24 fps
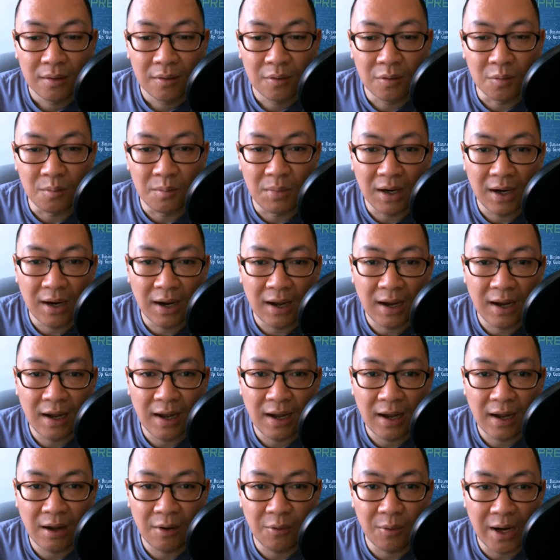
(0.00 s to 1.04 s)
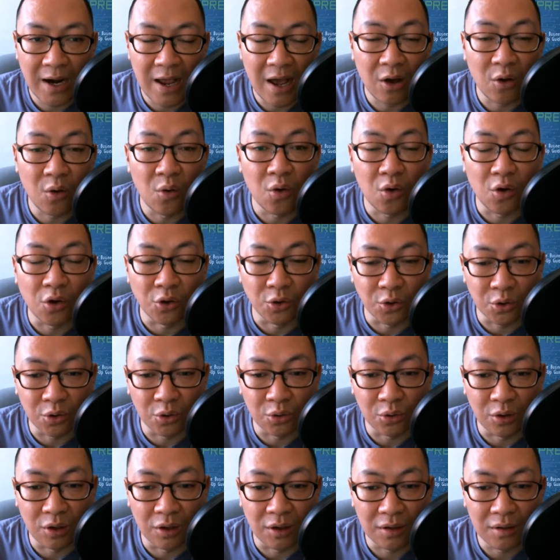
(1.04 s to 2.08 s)
Kumbaga, wala akong
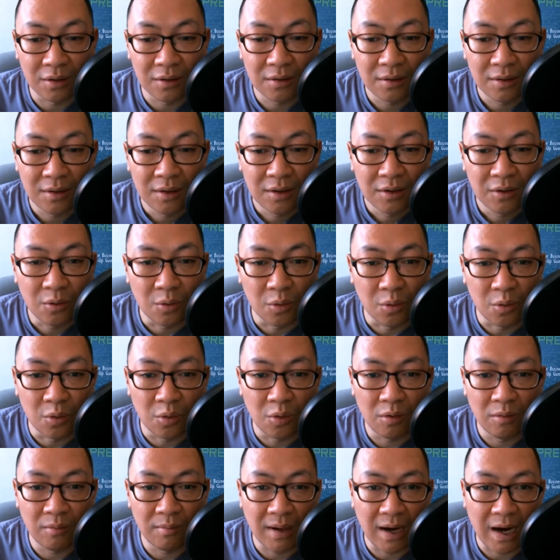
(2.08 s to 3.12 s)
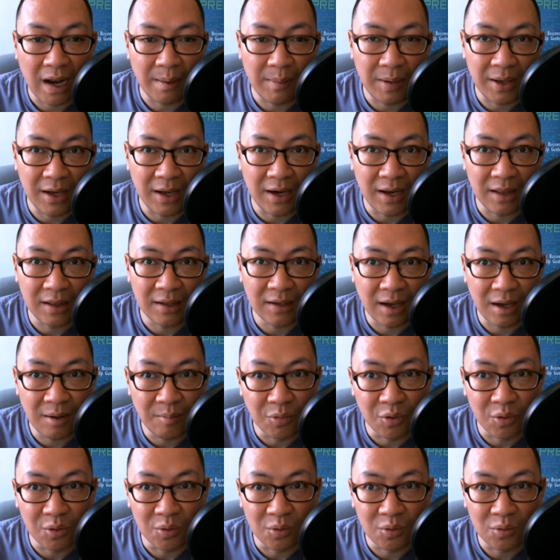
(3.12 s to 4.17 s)
control. Kung maraming galit kay
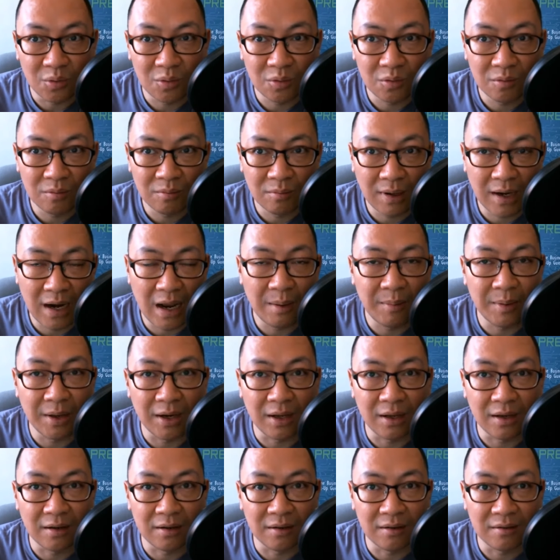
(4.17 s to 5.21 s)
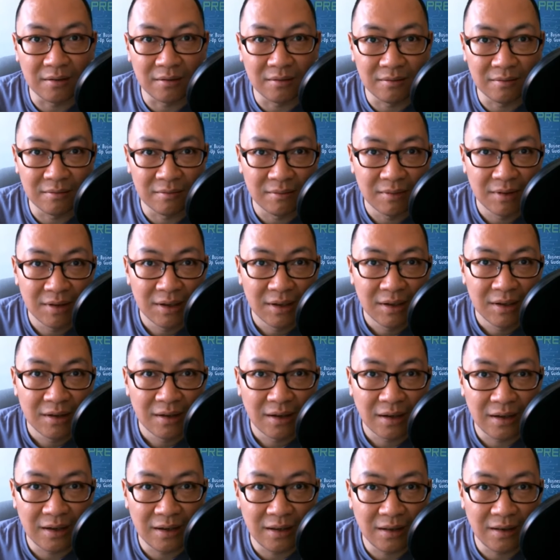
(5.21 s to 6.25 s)
Mo, marami ring
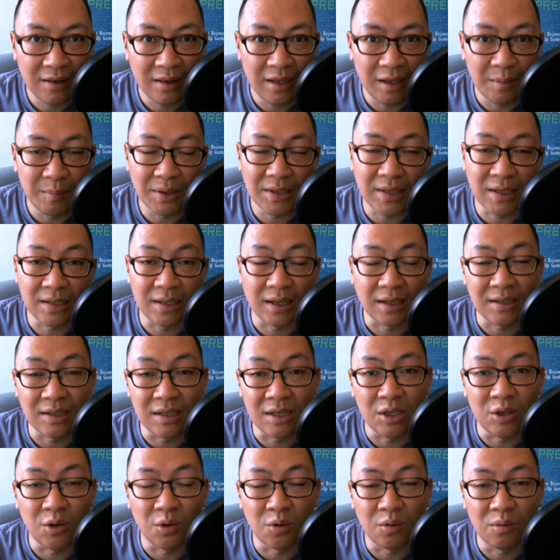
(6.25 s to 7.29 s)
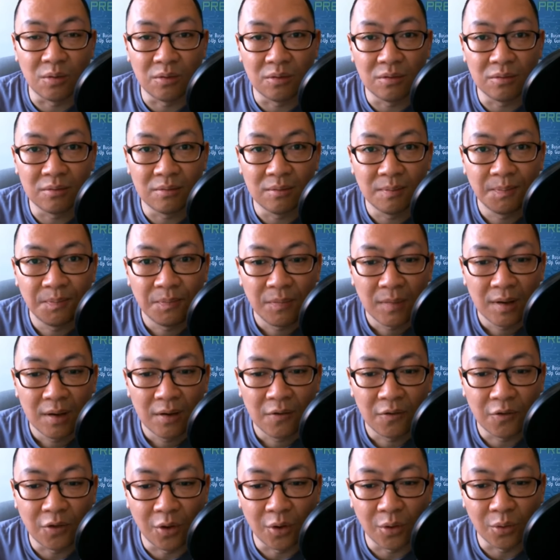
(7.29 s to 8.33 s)
hindi magsasucceed yung
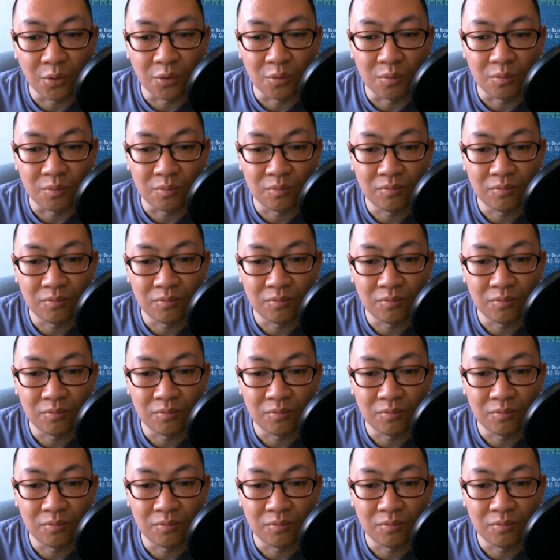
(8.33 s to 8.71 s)
forum.